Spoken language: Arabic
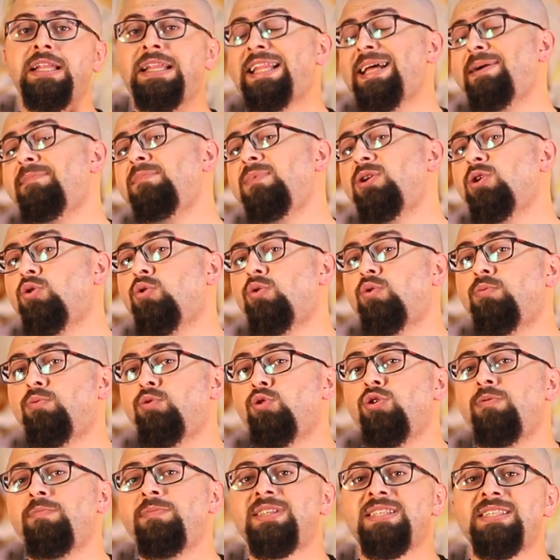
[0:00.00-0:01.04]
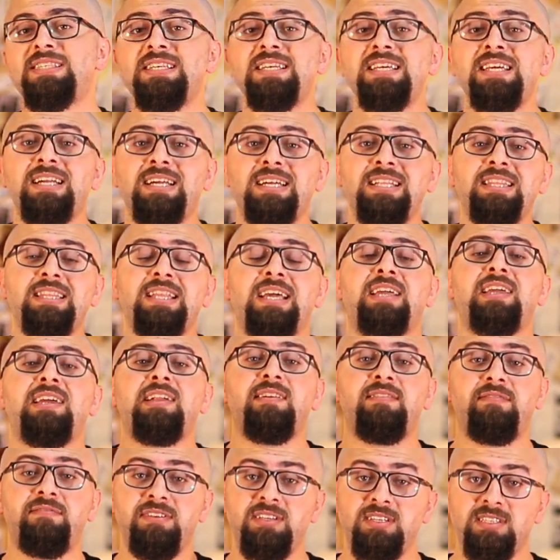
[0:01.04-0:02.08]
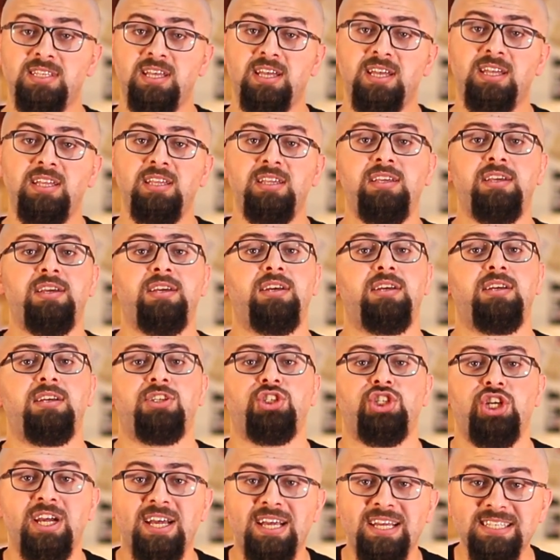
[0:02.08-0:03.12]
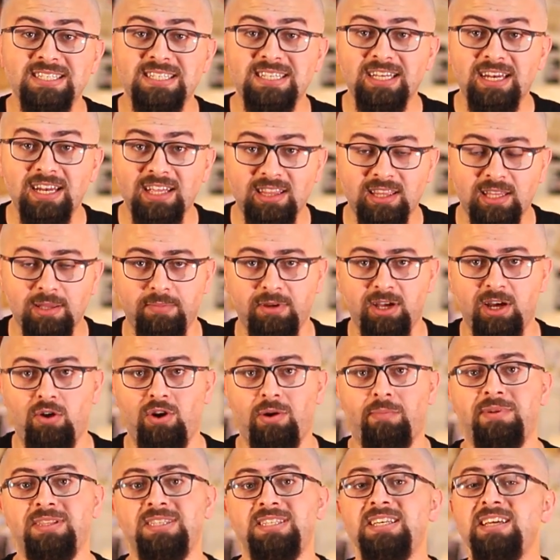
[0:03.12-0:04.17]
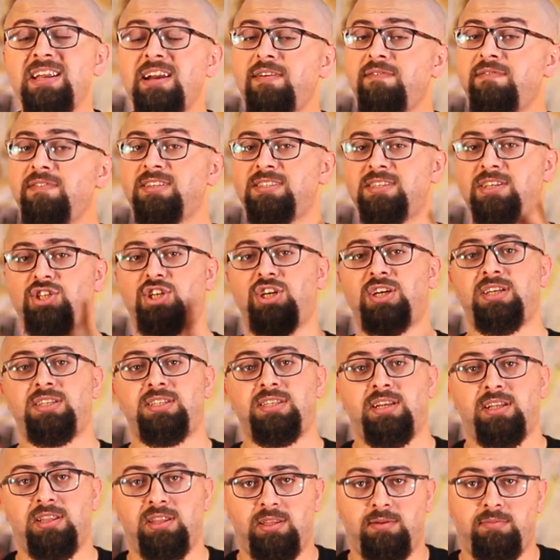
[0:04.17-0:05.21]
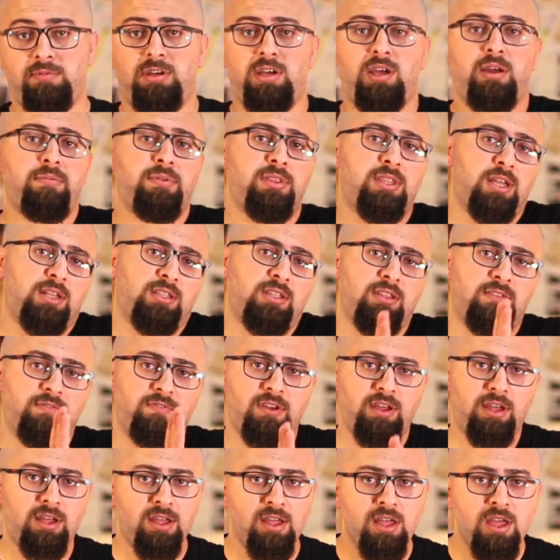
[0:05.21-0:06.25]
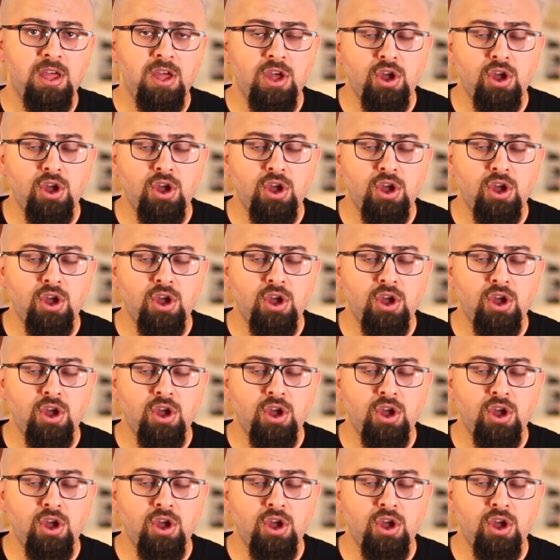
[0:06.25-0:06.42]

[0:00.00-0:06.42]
تم القبول بتصير عندك الفيزا هي جاهزه للطباعه لما تصير الفيزا جاهزه للطباعه بدك تدفع